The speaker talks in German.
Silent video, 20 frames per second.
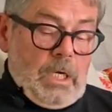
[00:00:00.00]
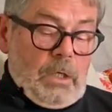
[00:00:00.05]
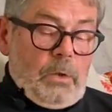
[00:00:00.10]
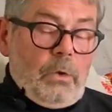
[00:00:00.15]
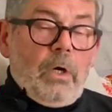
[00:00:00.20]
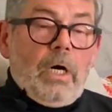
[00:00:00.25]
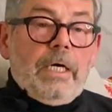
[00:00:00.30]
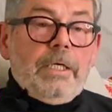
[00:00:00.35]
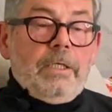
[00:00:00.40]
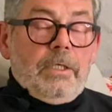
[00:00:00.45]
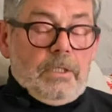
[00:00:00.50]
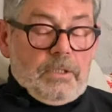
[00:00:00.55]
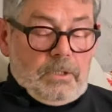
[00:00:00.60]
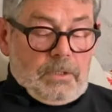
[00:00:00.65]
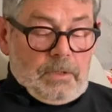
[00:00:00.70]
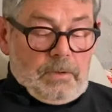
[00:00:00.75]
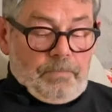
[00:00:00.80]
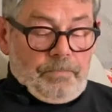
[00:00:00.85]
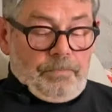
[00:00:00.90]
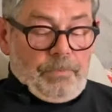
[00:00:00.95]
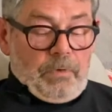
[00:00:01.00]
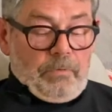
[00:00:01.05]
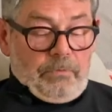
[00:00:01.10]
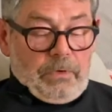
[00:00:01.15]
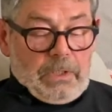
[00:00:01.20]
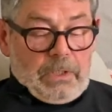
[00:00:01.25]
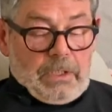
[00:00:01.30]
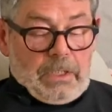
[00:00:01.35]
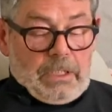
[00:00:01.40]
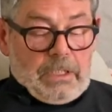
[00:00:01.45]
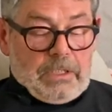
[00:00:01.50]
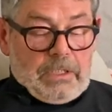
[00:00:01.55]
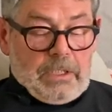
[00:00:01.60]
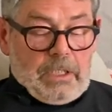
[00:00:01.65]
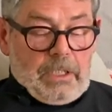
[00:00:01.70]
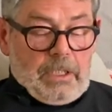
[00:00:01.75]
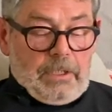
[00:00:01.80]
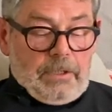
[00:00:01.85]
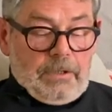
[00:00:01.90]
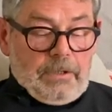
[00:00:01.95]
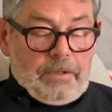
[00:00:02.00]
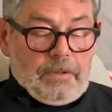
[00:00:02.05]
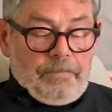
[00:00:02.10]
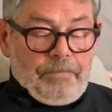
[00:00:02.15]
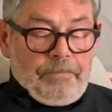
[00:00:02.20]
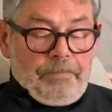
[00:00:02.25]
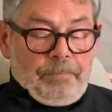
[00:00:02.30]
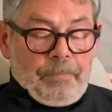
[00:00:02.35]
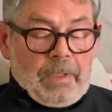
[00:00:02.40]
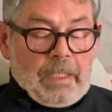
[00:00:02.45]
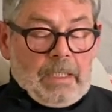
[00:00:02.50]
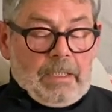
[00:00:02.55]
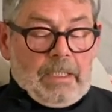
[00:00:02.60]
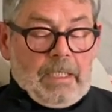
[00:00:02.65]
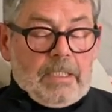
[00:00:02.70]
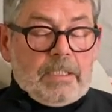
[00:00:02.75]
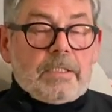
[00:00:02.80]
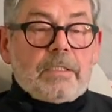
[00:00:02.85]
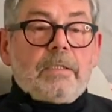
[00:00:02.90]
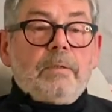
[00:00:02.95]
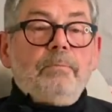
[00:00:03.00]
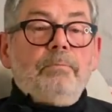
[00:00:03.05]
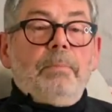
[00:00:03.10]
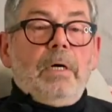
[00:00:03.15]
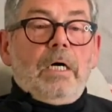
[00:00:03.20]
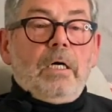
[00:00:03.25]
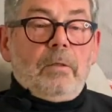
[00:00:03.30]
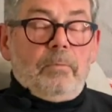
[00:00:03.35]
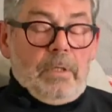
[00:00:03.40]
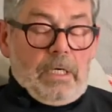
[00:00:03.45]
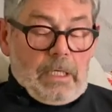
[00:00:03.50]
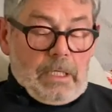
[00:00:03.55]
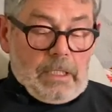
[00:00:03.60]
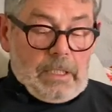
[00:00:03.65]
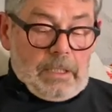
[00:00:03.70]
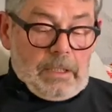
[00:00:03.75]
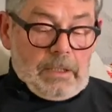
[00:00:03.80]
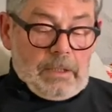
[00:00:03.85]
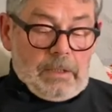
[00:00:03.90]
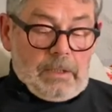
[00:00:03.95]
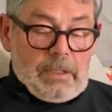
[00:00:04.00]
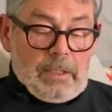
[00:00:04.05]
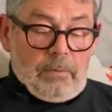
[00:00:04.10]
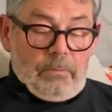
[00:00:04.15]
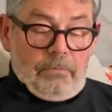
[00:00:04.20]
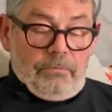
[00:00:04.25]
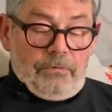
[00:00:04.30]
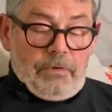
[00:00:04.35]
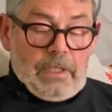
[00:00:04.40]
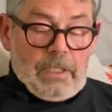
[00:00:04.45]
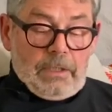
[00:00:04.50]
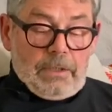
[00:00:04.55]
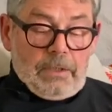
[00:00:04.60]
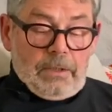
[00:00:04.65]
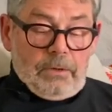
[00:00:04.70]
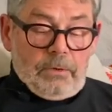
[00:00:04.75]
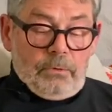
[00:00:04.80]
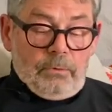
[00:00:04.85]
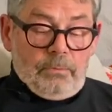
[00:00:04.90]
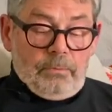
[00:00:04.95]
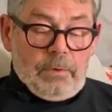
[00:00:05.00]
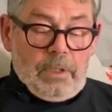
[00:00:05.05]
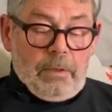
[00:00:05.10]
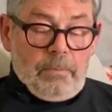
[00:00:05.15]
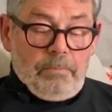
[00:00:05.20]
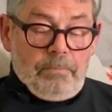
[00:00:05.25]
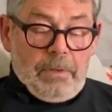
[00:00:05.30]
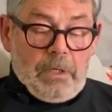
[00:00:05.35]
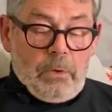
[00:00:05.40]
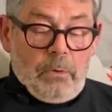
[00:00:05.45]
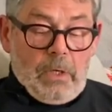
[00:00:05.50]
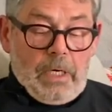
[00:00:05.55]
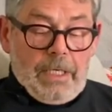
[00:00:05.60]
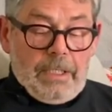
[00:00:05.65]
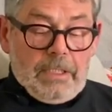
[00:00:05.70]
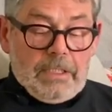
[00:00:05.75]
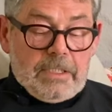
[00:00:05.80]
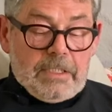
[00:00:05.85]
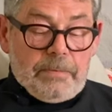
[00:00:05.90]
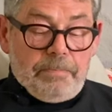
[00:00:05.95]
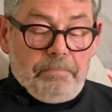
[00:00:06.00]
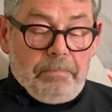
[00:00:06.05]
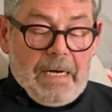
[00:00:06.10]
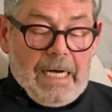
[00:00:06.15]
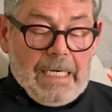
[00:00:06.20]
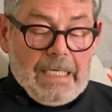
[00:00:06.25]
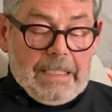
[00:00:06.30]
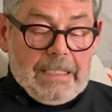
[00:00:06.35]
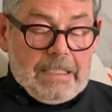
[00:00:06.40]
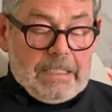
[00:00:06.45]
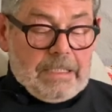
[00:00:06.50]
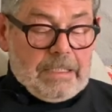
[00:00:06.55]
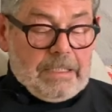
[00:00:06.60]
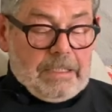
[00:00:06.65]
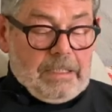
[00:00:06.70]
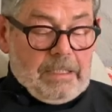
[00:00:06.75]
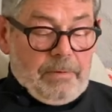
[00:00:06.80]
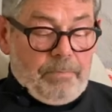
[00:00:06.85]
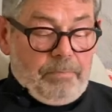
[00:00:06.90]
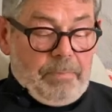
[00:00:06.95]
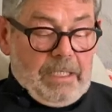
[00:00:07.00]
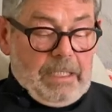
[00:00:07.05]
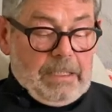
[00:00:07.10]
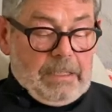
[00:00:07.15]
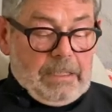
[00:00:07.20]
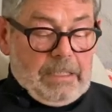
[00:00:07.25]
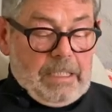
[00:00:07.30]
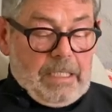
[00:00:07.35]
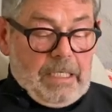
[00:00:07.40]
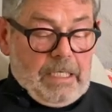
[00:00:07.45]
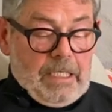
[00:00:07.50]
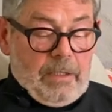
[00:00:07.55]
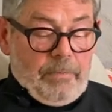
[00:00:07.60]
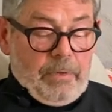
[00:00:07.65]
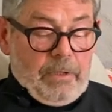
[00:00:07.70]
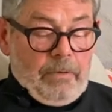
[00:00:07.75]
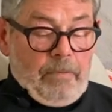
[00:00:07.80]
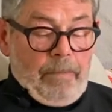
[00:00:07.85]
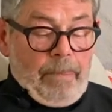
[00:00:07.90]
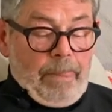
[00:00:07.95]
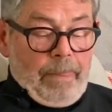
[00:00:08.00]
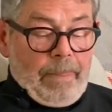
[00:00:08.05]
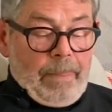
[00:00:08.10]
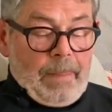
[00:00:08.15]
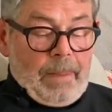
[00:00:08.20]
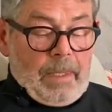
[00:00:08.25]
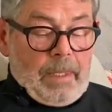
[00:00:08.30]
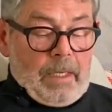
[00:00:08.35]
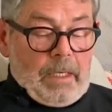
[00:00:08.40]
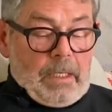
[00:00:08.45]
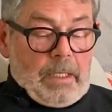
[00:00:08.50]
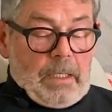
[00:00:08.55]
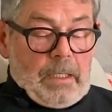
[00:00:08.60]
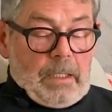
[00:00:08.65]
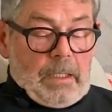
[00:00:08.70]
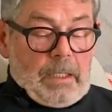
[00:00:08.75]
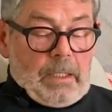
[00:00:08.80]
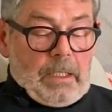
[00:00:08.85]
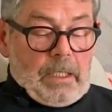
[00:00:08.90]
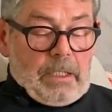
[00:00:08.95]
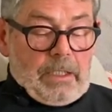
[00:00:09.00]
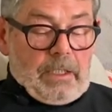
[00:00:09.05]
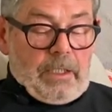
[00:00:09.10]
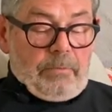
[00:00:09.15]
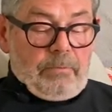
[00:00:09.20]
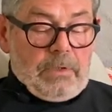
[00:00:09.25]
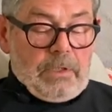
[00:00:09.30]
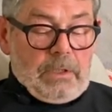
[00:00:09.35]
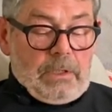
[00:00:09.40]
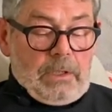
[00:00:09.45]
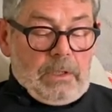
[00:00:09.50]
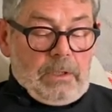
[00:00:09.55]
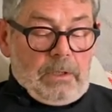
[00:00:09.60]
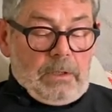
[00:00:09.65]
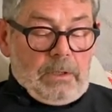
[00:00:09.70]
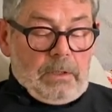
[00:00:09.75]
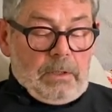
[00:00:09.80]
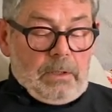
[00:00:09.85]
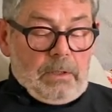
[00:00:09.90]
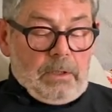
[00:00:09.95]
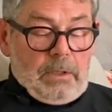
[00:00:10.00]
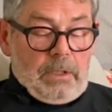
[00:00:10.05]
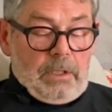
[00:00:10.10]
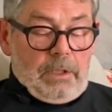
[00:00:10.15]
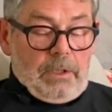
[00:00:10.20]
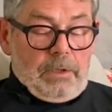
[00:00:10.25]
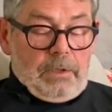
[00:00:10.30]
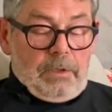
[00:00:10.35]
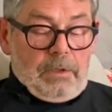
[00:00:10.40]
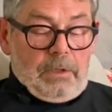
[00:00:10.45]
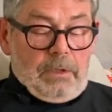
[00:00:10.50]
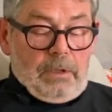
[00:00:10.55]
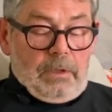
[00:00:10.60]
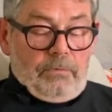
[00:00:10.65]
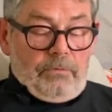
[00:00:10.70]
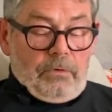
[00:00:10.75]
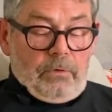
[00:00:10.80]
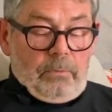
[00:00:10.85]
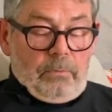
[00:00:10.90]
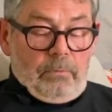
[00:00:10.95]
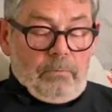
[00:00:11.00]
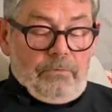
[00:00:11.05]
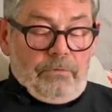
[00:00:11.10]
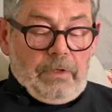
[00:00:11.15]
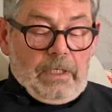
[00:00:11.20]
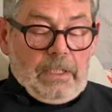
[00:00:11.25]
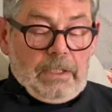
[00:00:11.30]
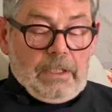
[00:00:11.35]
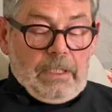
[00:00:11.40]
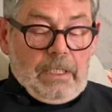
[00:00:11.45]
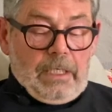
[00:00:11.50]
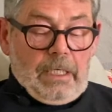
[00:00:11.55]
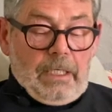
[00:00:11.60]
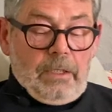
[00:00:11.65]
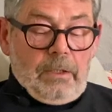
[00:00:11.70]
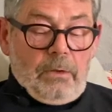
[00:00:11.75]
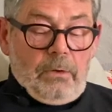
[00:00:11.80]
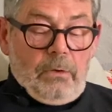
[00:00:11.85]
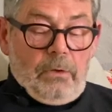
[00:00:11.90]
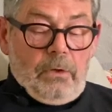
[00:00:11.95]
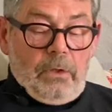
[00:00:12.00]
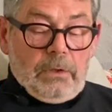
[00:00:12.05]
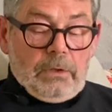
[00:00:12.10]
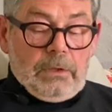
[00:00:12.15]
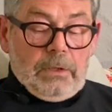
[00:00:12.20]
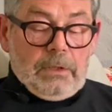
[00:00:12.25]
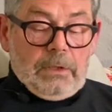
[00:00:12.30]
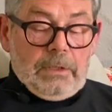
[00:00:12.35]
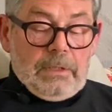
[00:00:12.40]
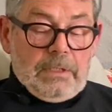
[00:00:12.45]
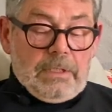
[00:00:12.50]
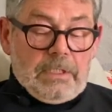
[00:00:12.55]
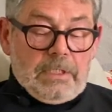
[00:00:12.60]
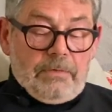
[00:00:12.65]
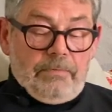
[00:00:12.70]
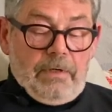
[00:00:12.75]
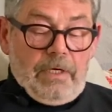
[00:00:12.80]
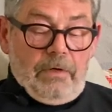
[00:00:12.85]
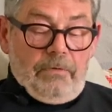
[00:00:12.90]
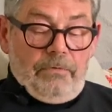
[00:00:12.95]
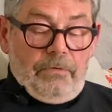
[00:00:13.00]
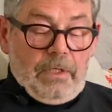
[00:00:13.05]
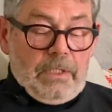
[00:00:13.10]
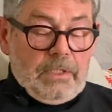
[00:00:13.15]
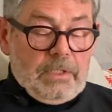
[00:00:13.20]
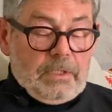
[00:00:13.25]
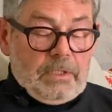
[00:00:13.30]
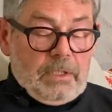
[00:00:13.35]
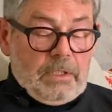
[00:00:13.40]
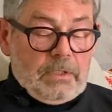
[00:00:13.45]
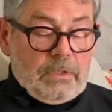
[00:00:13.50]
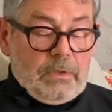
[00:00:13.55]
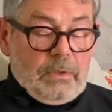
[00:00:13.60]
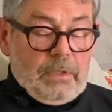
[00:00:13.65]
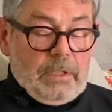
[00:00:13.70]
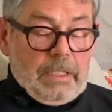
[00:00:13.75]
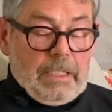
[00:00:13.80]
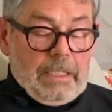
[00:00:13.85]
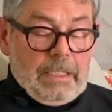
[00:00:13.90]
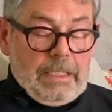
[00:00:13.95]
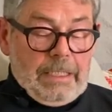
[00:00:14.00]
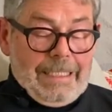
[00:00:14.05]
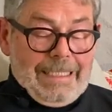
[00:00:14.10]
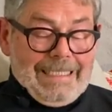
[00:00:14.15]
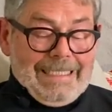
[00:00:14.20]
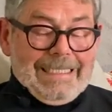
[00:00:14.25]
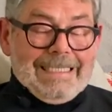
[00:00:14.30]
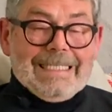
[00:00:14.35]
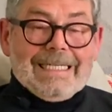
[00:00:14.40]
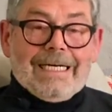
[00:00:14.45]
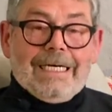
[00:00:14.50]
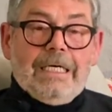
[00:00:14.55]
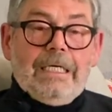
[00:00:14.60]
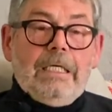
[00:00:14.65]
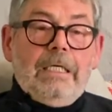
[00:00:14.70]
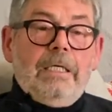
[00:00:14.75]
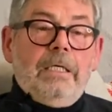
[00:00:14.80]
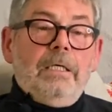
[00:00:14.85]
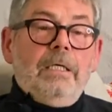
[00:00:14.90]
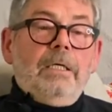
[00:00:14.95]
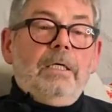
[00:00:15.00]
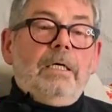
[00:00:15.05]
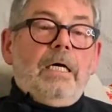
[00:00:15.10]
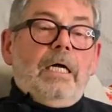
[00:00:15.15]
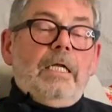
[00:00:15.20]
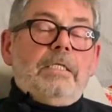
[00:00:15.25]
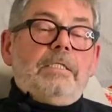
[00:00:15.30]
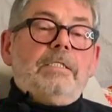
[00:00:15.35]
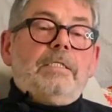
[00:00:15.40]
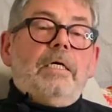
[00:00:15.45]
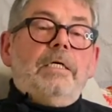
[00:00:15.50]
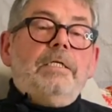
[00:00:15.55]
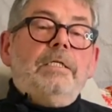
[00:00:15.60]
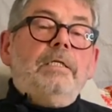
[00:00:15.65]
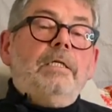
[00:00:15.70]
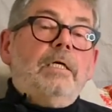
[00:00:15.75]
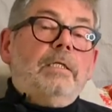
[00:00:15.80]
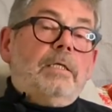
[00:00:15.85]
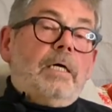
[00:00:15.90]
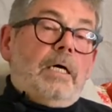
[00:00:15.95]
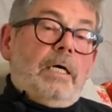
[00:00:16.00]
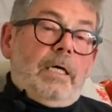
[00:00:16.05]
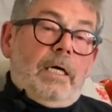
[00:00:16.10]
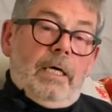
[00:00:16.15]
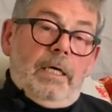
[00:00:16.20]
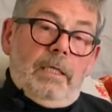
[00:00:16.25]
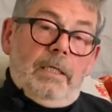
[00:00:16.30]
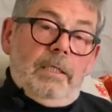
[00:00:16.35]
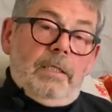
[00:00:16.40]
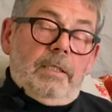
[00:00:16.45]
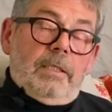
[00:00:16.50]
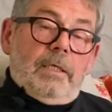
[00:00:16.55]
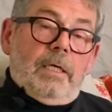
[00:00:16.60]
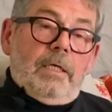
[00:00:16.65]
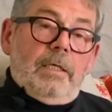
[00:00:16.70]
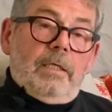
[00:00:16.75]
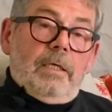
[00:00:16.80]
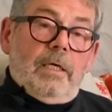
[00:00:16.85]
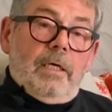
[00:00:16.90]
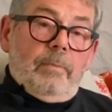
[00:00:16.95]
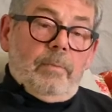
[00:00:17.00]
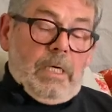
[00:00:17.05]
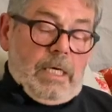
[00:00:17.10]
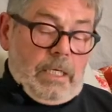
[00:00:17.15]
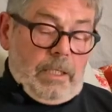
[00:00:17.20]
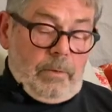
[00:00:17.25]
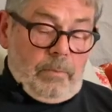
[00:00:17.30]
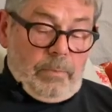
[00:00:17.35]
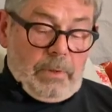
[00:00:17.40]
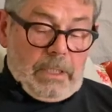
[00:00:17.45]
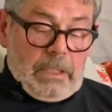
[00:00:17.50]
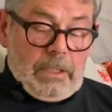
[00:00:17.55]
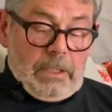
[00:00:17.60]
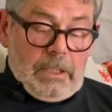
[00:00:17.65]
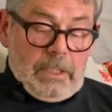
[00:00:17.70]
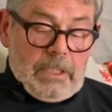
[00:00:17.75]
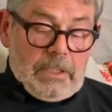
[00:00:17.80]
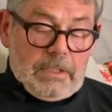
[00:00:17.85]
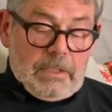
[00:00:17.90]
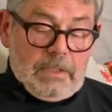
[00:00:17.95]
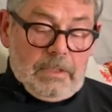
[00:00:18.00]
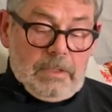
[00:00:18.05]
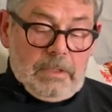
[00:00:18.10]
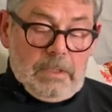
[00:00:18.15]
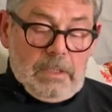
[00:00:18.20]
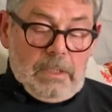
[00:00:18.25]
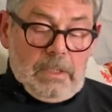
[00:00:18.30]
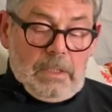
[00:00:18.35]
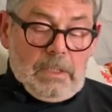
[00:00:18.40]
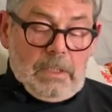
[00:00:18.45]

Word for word: Noch anders wird erzählt, dass Barbara dem Vater um den Bau eines Bades gebeten habe, nachdem sie nicht die vom Vater angeordneten zwei Fenster, sondern drei als Zeichen der Dreieinigkeit habe anbringen lassen,